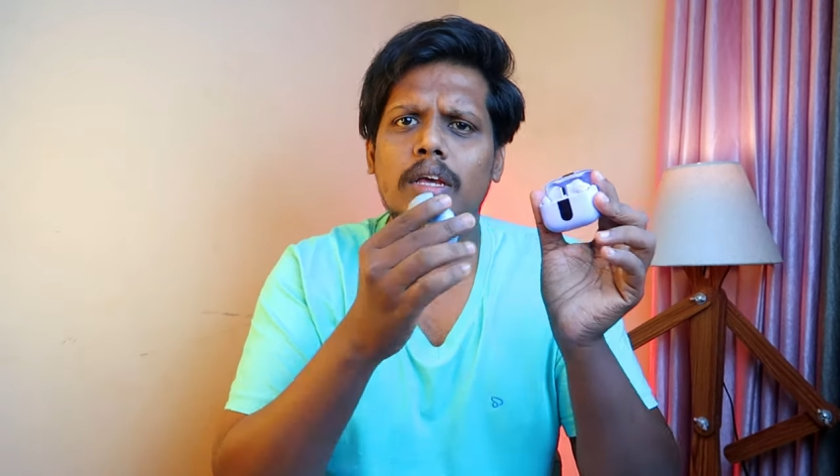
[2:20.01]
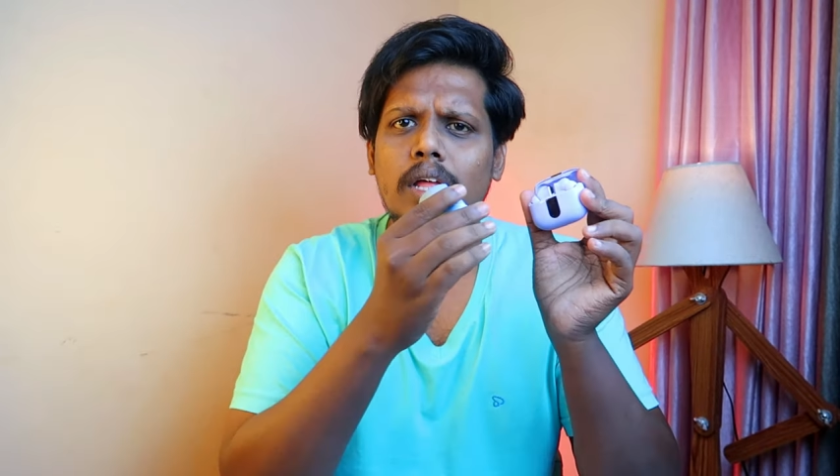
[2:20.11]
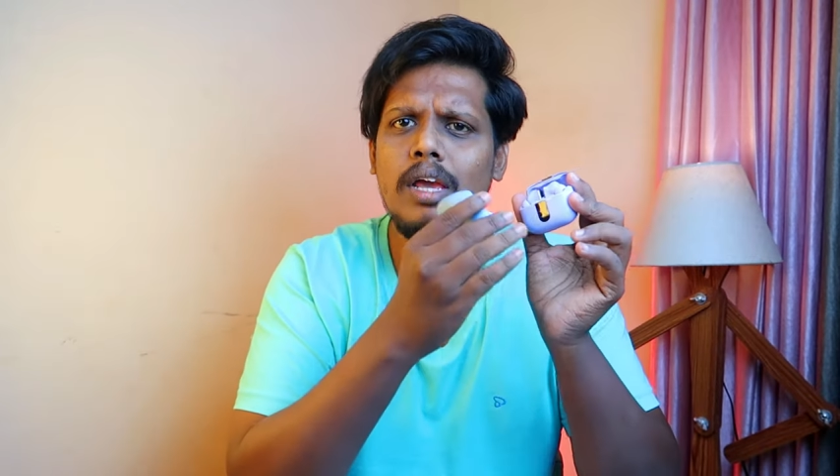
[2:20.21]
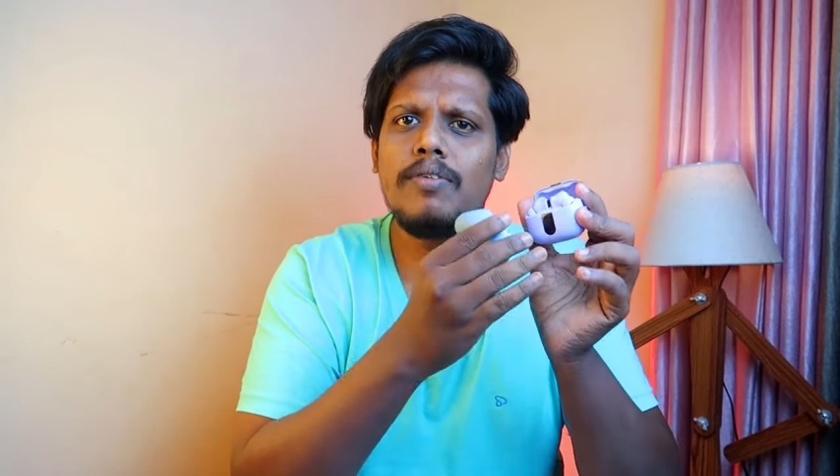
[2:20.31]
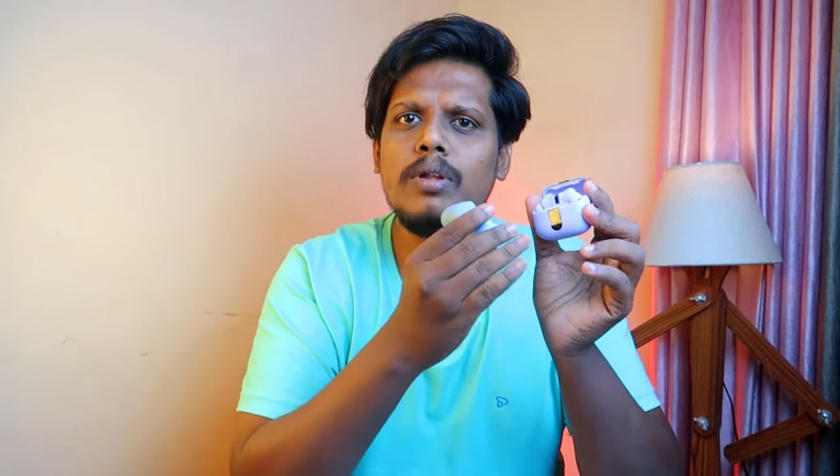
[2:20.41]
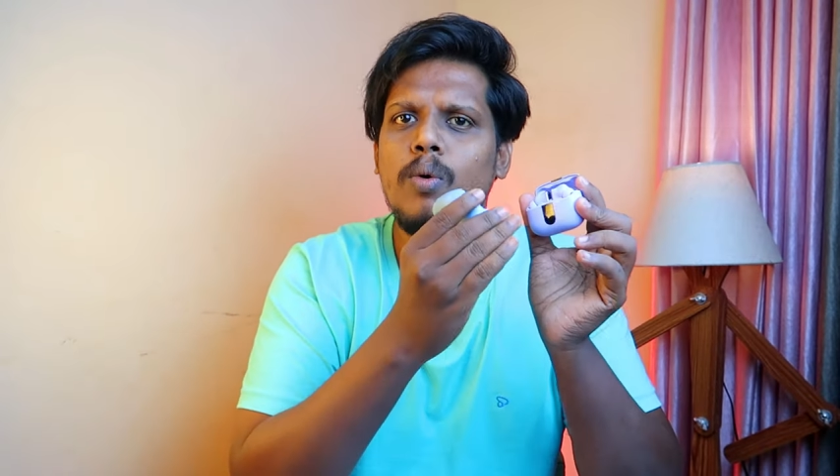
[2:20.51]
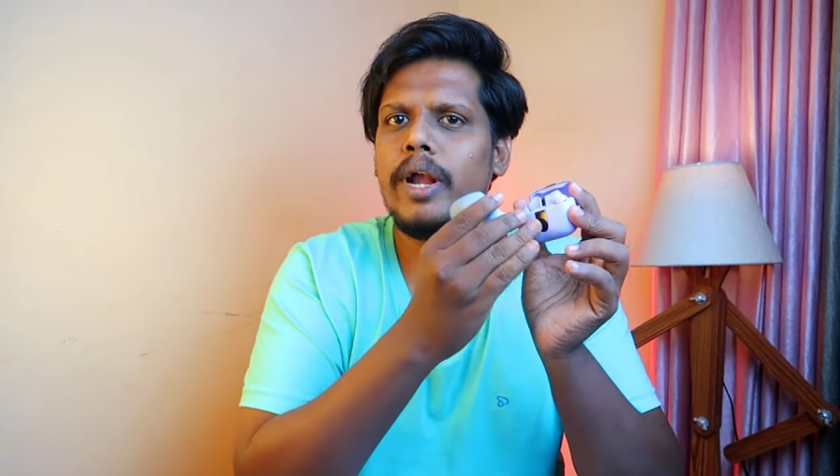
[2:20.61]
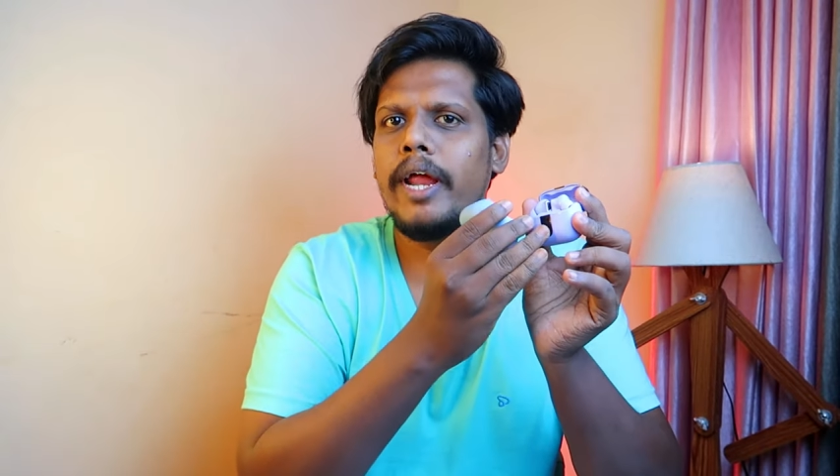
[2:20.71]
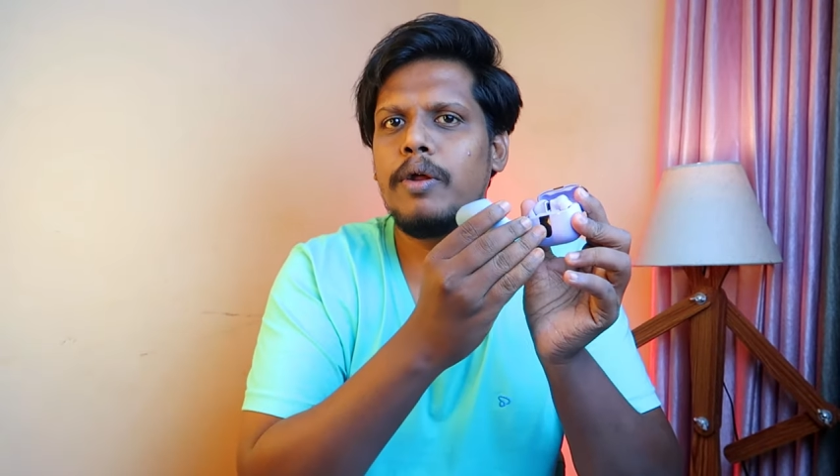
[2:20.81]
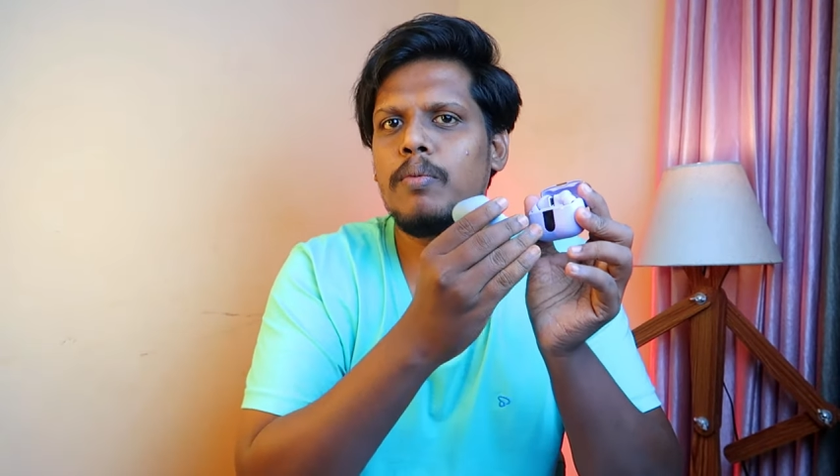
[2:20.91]
இதுலேயும் வந்து
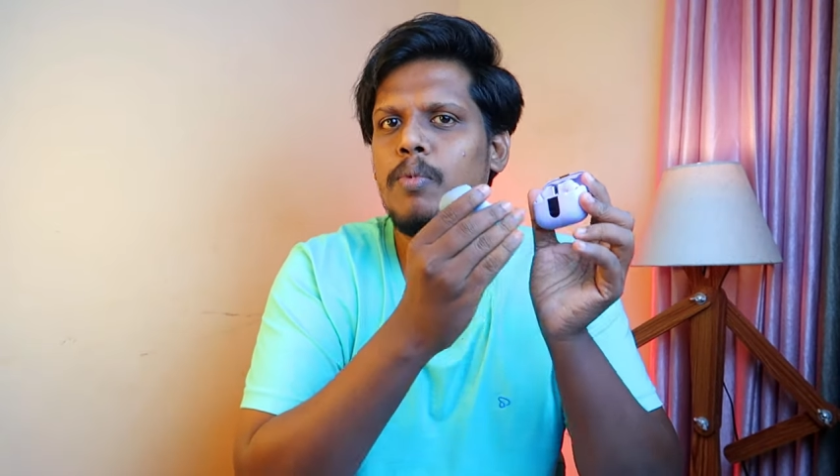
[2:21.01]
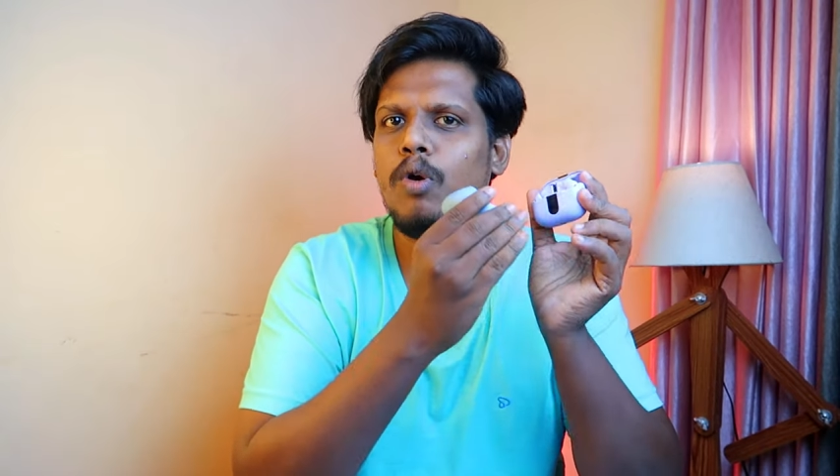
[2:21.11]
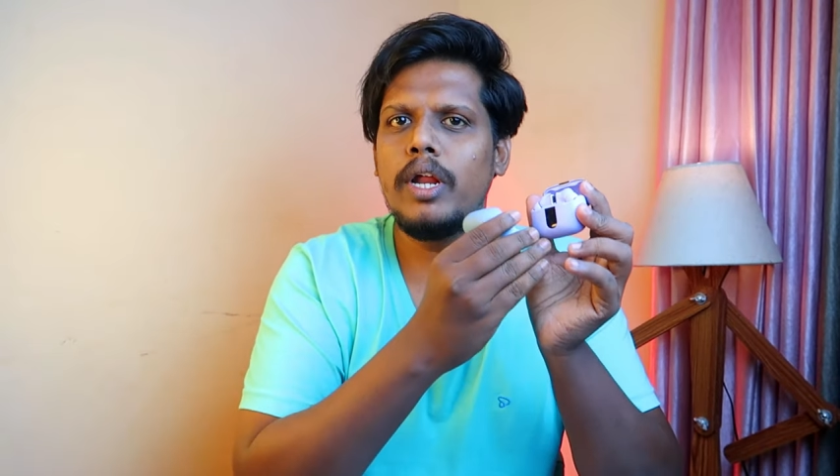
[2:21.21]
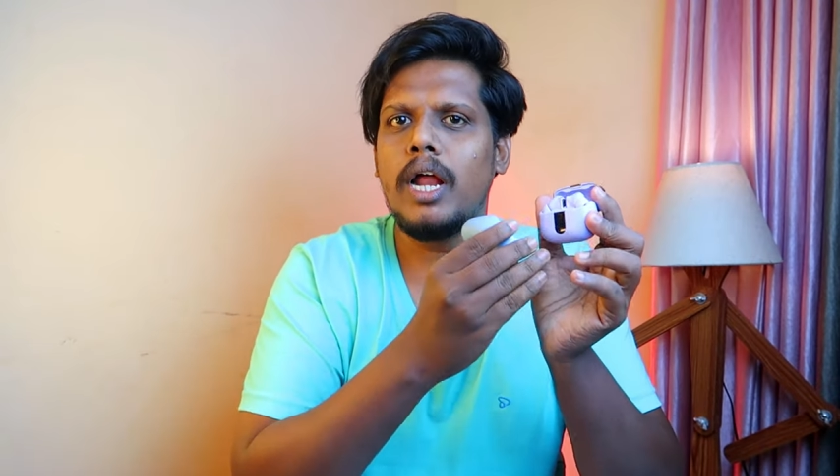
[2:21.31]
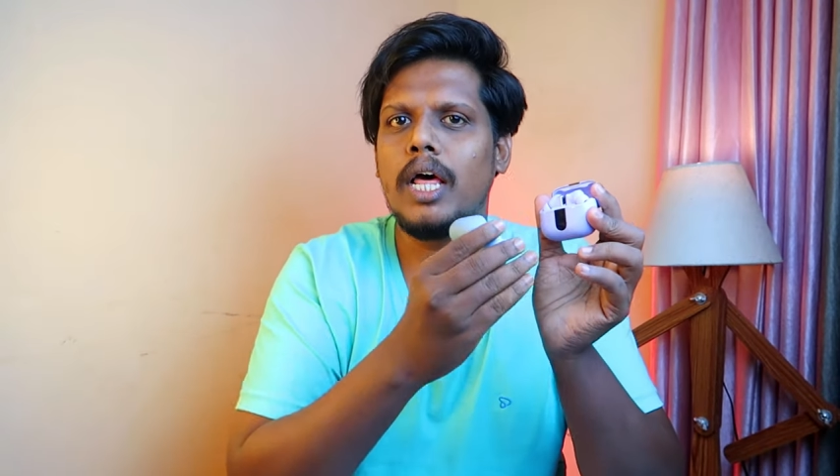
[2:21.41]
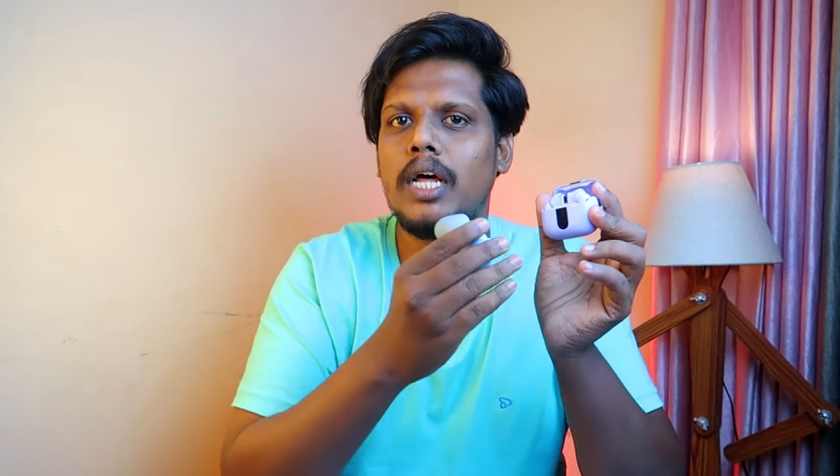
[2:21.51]
ஒன் எயிட்டி ஒன் ப்ரோலேயும் நல்லா